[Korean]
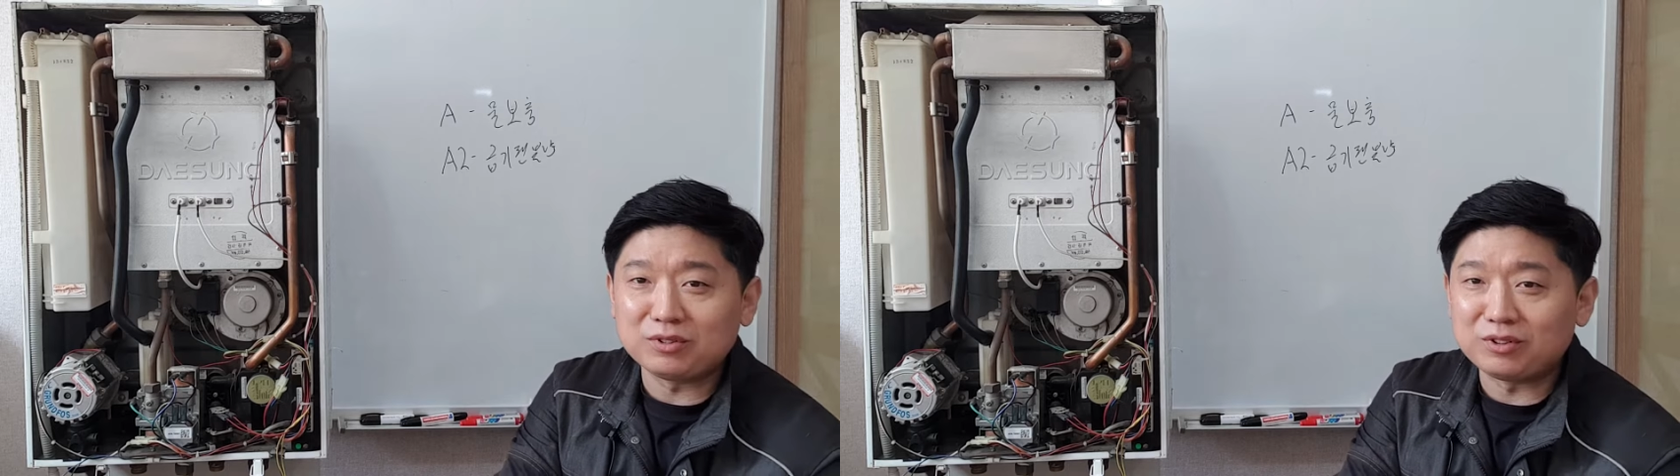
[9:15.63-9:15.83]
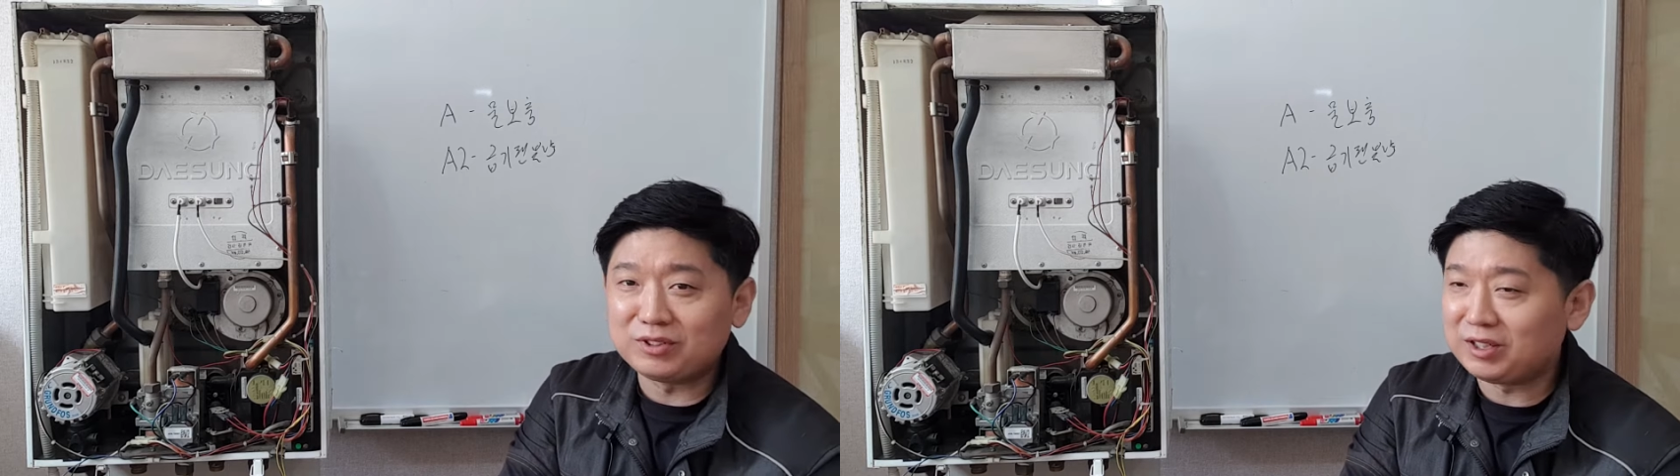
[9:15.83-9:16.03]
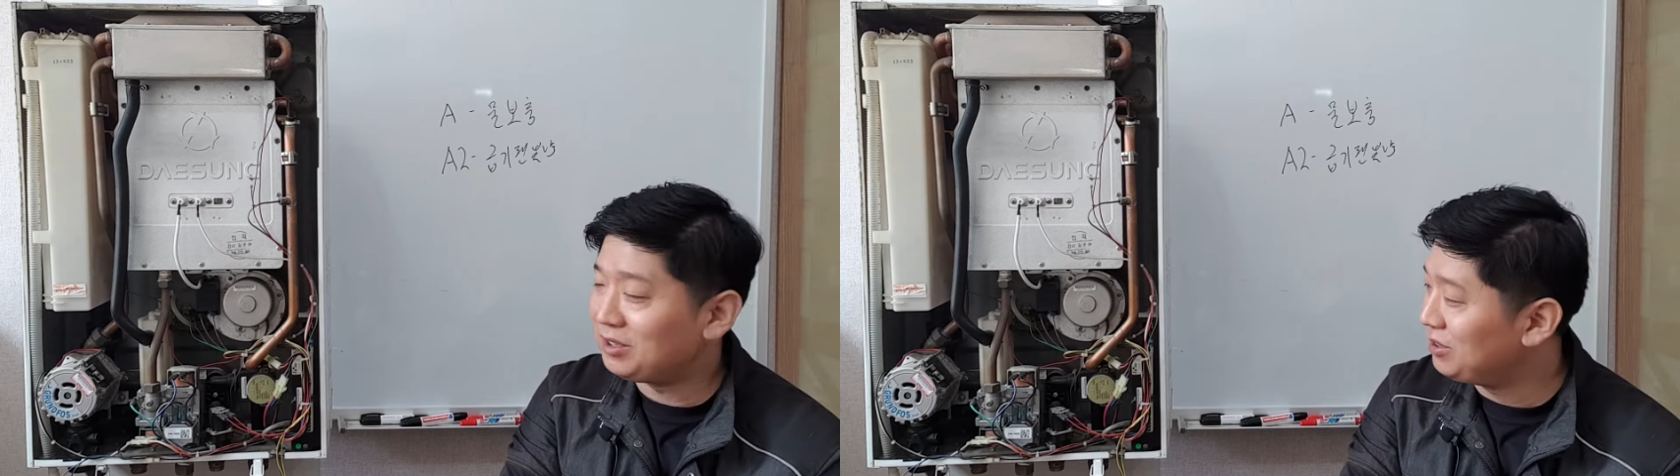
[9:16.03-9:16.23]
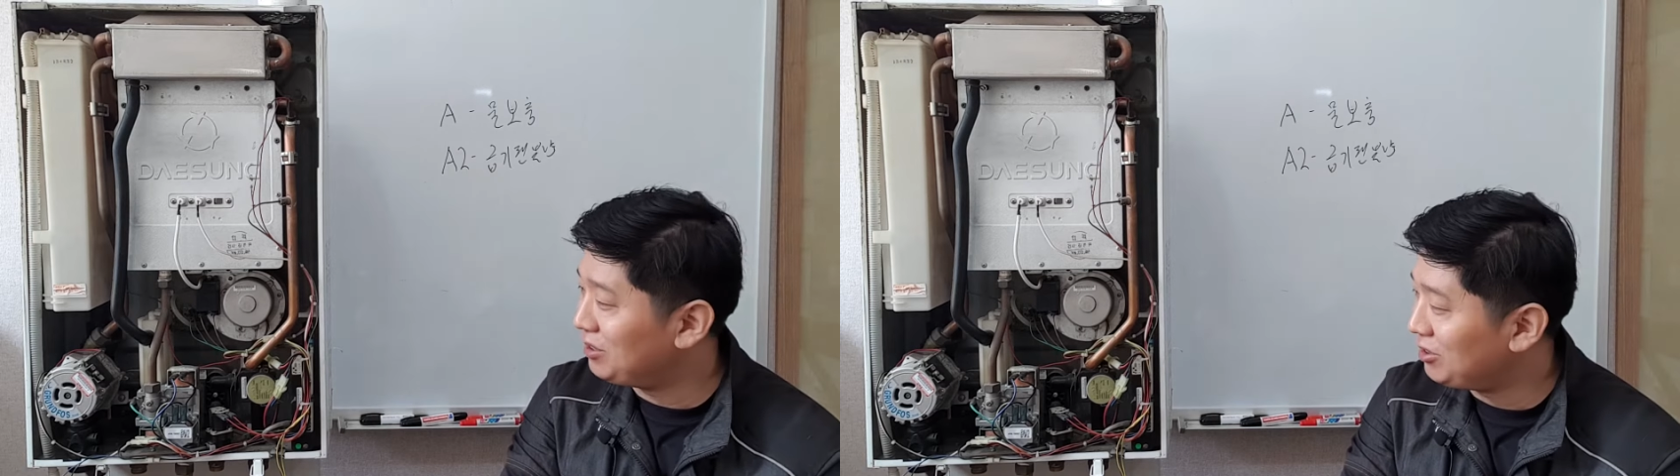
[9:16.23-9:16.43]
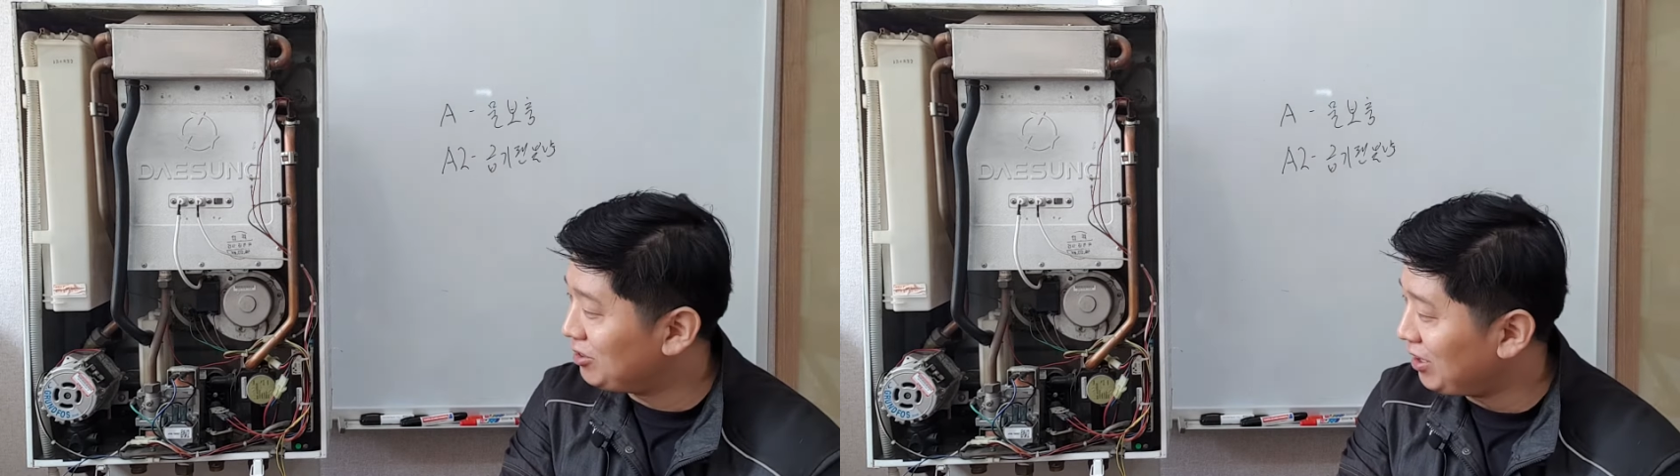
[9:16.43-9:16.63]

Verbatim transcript: 그런 얘기를